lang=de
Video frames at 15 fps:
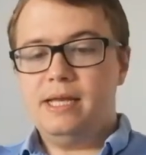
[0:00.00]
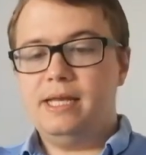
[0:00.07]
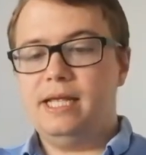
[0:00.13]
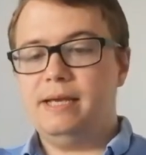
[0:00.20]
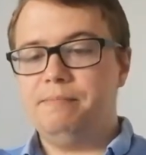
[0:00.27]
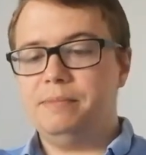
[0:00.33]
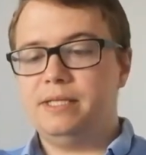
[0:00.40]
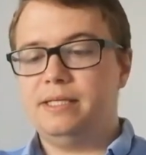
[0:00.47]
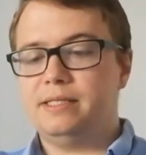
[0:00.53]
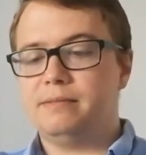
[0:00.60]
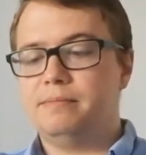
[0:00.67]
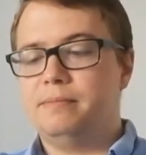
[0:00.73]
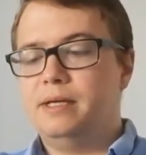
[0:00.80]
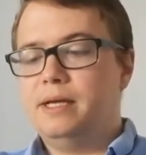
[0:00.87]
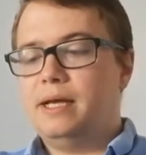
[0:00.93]
Neben
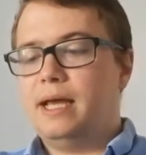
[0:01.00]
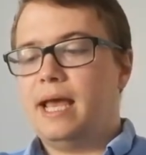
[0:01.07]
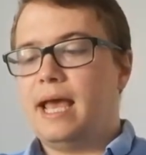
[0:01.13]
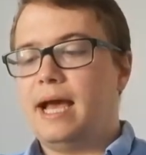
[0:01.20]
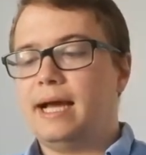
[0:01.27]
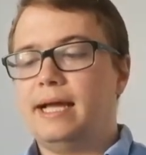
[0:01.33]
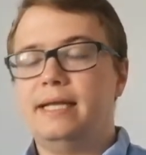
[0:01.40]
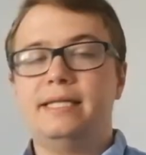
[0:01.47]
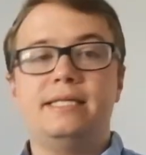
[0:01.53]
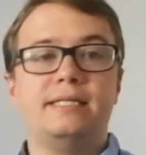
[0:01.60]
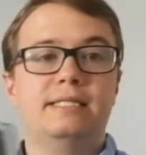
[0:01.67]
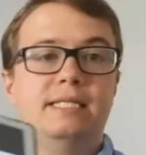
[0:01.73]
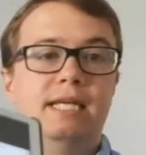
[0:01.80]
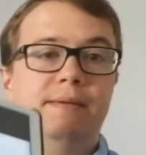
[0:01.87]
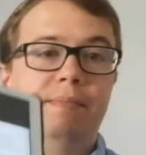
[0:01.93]
diesem
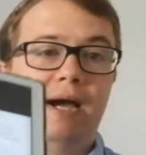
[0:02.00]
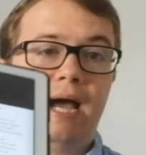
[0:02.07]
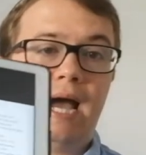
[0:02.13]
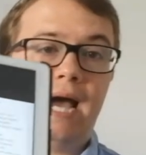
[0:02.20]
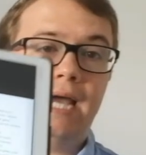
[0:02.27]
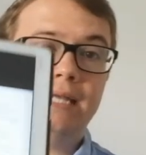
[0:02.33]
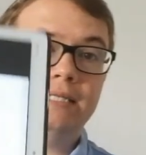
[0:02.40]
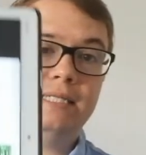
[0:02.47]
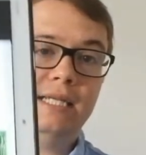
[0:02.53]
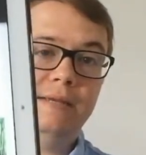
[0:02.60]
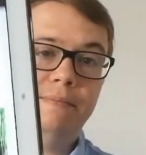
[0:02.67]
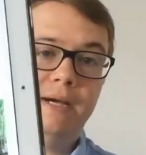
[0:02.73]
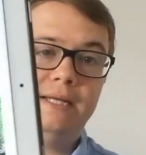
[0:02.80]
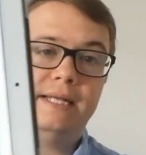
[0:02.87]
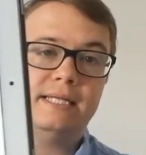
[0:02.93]
ärgerlichen Thema ein
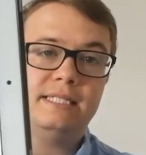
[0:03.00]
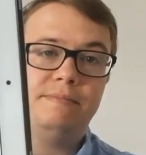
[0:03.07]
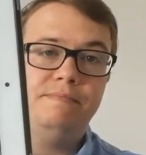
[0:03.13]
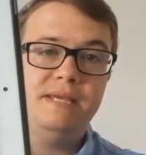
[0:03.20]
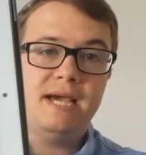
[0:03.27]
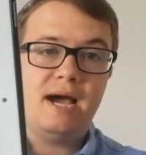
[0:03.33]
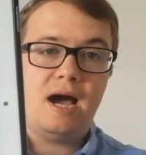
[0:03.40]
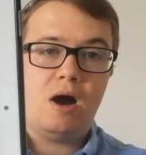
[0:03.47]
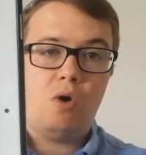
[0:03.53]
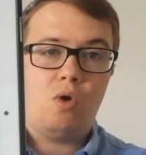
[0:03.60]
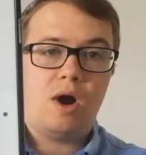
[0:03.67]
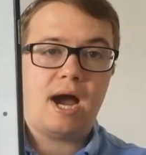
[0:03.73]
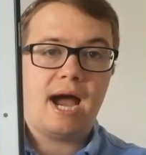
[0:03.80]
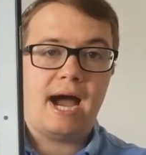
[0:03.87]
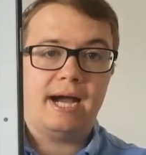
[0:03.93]
Thema, das mir
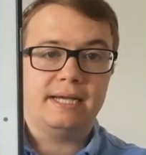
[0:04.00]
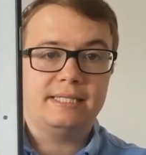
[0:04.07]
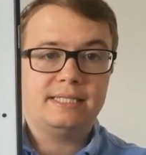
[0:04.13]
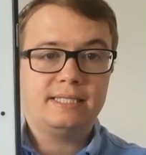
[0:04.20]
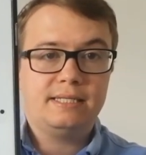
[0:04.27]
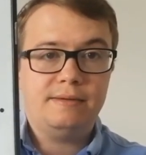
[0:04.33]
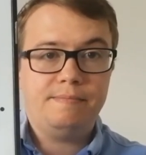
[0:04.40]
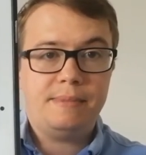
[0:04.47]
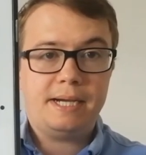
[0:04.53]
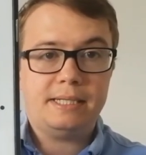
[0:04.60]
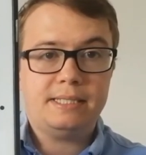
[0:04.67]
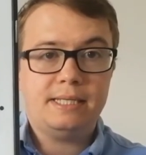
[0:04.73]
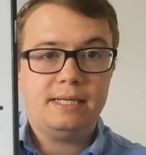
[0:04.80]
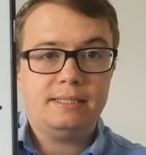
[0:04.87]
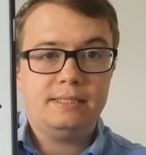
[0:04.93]
auch Angst
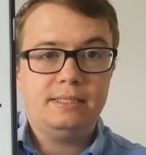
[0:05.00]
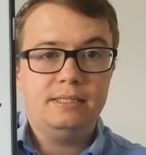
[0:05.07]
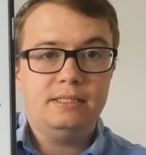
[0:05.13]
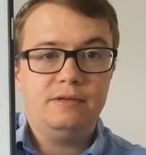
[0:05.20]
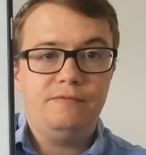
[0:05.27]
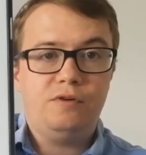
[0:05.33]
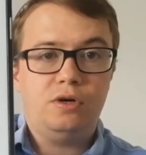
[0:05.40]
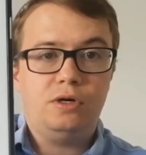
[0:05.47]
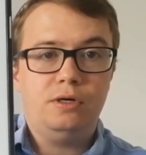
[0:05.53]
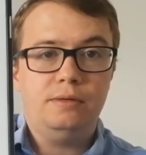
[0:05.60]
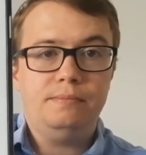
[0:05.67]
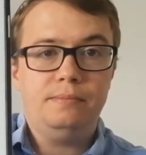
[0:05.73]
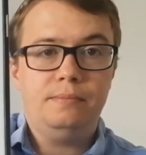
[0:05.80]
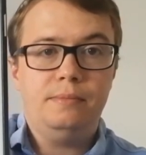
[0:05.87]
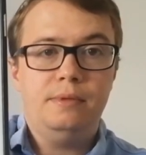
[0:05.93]
gemacht hat diese
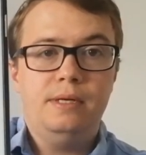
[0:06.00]
Woche.